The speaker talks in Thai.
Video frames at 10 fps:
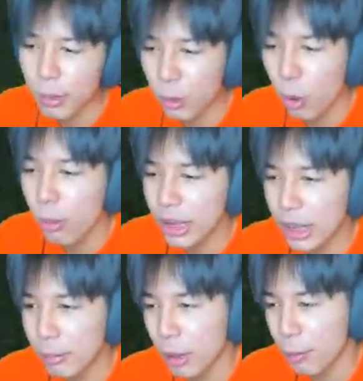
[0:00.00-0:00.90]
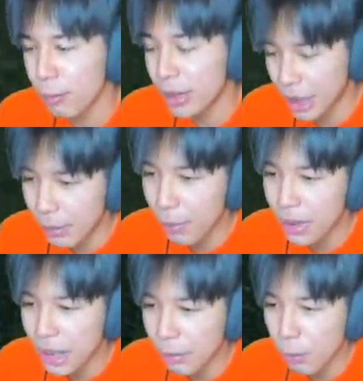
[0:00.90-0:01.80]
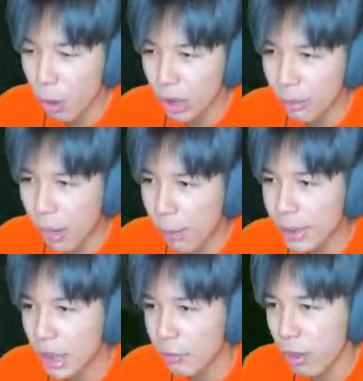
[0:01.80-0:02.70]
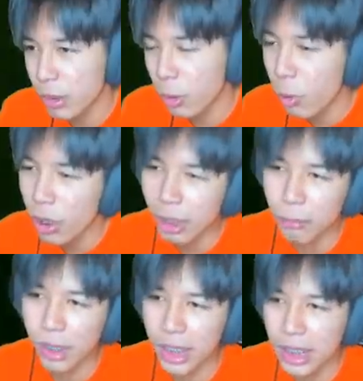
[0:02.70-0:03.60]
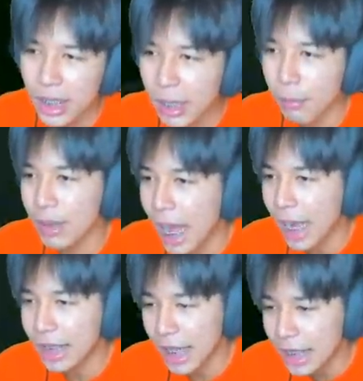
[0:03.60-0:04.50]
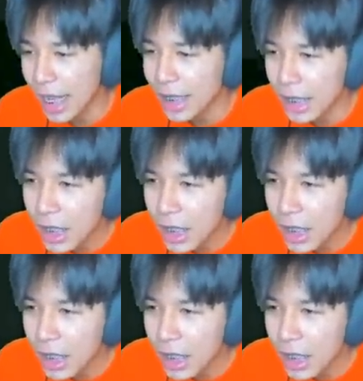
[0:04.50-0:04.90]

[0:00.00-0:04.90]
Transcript: มิงโกเหมือนเดิมแต่คลิปหน้าพี่จะมาบอกนะว่าแว่นตาดูฟลามิงโกกับวาคิลี่เนี่ยมันต่างกันจังไดเด้อ